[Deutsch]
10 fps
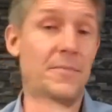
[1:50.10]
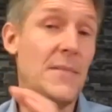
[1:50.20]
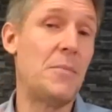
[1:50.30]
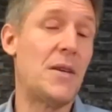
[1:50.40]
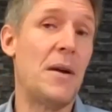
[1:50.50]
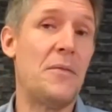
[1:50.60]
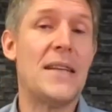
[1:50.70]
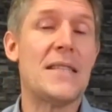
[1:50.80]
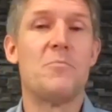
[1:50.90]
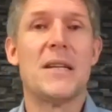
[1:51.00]
habe ich immer einen
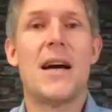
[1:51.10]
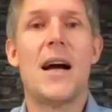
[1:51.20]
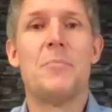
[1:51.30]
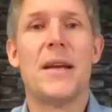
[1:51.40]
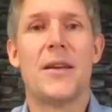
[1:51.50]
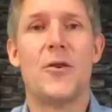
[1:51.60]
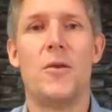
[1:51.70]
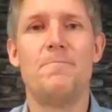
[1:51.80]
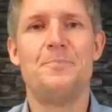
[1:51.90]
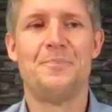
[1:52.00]
festen Betrag
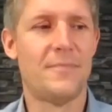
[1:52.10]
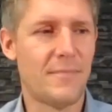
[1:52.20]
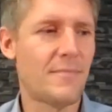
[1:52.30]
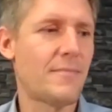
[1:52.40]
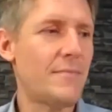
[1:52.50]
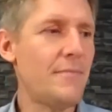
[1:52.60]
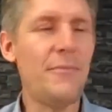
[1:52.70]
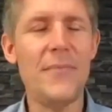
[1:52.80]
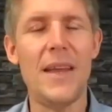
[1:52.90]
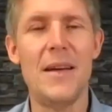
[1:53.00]
mitgenommen
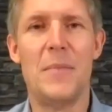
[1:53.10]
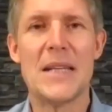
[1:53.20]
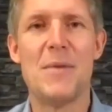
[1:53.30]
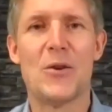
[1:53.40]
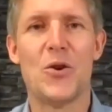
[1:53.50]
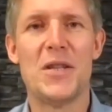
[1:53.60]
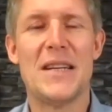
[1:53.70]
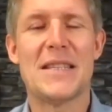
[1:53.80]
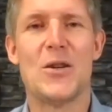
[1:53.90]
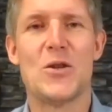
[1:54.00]
Manchmal konnte ich
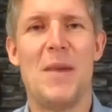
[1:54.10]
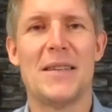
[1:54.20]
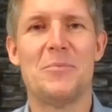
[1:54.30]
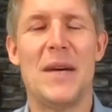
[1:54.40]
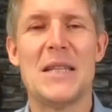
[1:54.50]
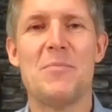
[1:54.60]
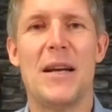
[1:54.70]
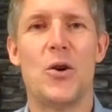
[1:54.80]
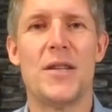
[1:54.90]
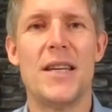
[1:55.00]
was draus machen, manchmal
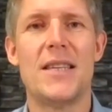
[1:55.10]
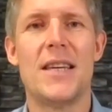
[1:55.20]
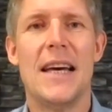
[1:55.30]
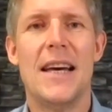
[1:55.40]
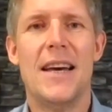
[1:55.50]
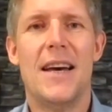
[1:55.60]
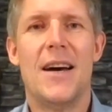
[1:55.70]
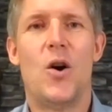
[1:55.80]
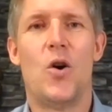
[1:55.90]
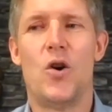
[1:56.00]
auch nicht.
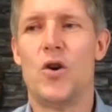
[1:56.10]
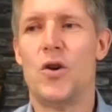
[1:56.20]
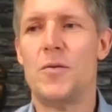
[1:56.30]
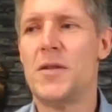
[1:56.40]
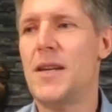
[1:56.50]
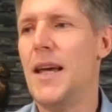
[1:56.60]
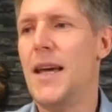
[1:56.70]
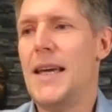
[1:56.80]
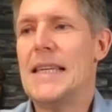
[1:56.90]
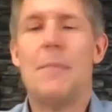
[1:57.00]
Und äh,
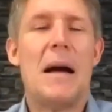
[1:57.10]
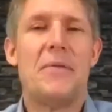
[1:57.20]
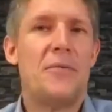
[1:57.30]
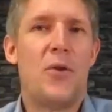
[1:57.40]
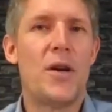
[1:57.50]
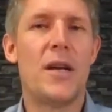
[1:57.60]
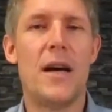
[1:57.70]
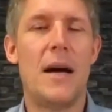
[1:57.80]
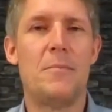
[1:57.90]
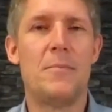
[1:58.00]
ich habe einfach
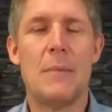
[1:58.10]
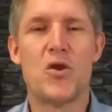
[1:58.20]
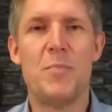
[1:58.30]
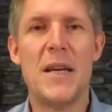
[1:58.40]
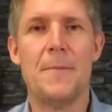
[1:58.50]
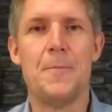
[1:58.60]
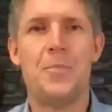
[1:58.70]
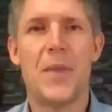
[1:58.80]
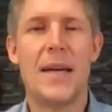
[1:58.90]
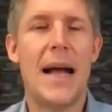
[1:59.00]
Freude am, am, Spielen
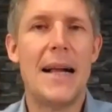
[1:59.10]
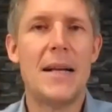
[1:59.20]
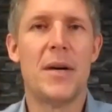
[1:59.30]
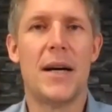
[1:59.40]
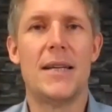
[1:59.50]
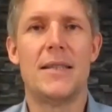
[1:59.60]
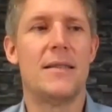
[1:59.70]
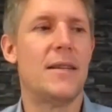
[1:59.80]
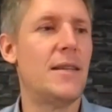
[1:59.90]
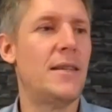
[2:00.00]
in allen
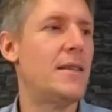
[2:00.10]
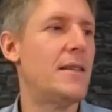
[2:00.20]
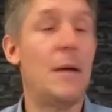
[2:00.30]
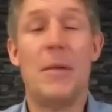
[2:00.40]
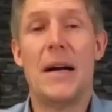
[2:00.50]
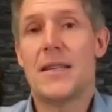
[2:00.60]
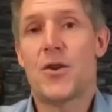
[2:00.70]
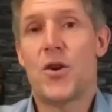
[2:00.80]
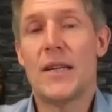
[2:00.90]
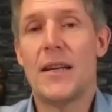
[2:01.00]
Bereichen. Ich, aber
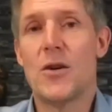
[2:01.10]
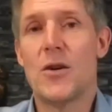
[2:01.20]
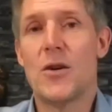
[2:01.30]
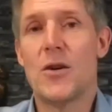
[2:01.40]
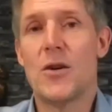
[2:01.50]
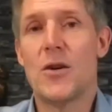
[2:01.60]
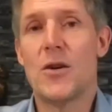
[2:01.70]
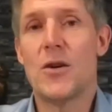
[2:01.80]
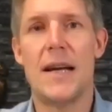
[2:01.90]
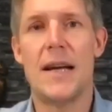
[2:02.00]
das kann genauso gut
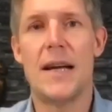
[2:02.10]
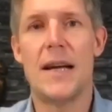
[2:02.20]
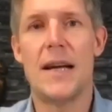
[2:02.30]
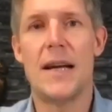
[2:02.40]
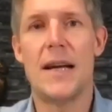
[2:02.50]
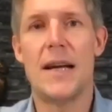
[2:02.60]
Sport sein, einfach sich